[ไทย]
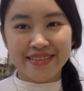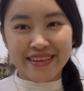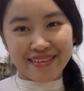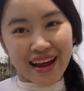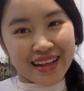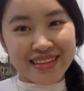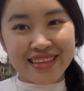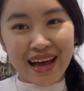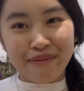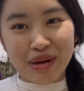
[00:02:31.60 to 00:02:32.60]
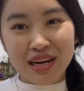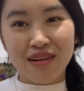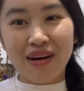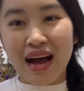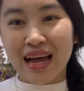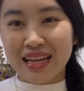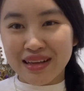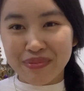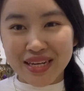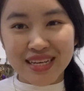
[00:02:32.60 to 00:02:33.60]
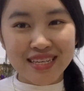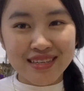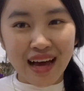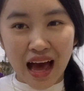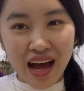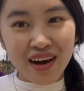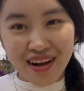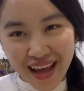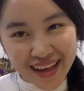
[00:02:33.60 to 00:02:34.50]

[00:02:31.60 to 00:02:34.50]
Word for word: เดี๋ยวถ้าติดตามเบิ้งเนาะว่าอันนี้มันคืออะไร